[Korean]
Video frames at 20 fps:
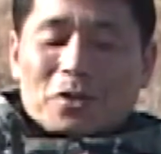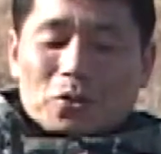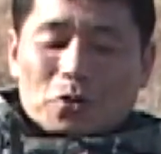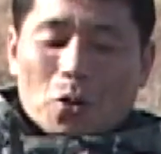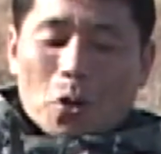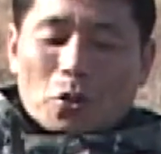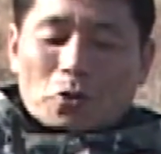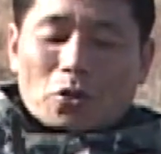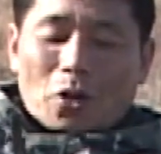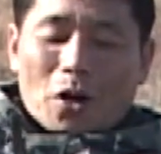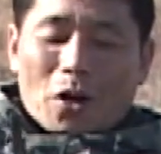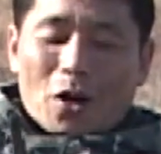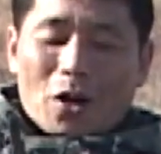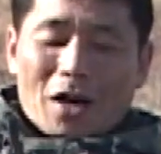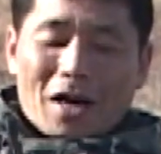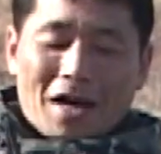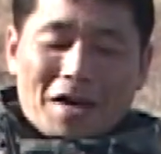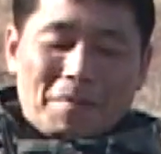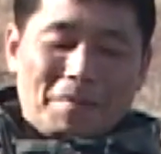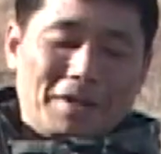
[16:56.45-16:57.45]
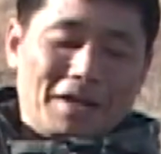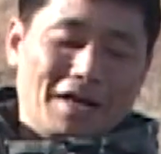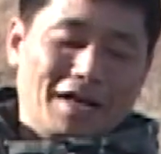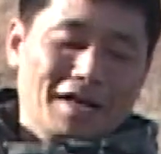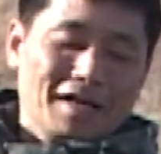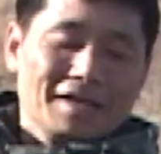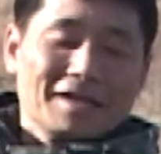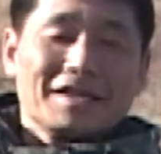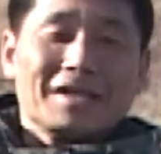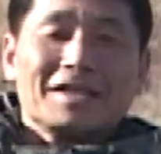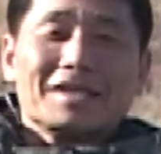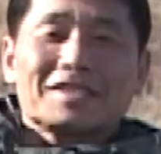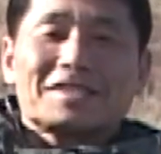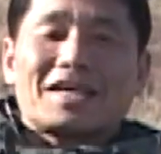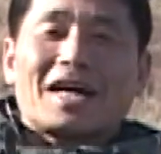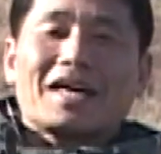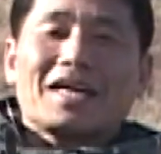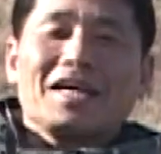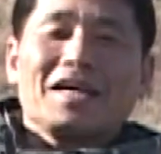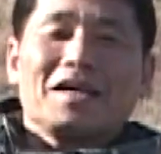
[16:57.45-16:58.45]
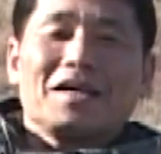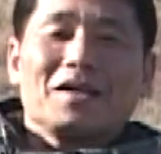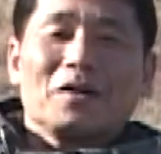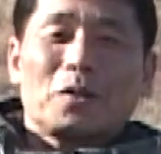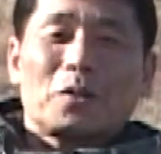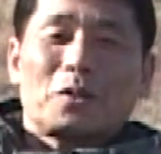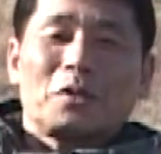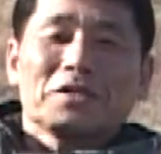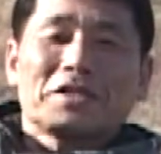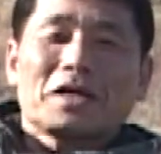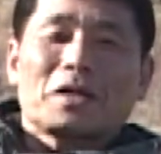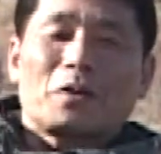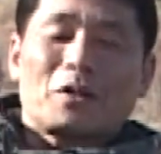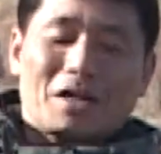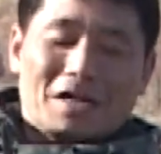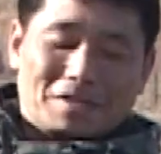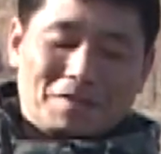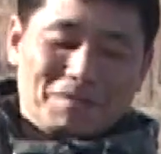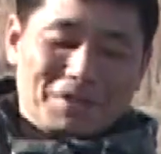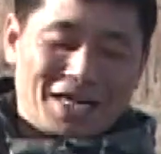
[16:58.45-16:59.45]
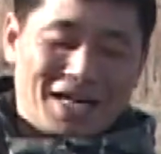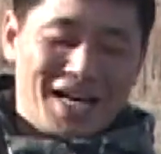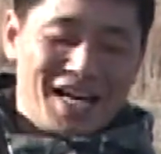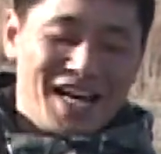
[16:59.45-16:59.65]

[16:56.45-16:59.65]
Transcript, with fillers: 통통하 임마 살이 오를 대로 올랐습니다.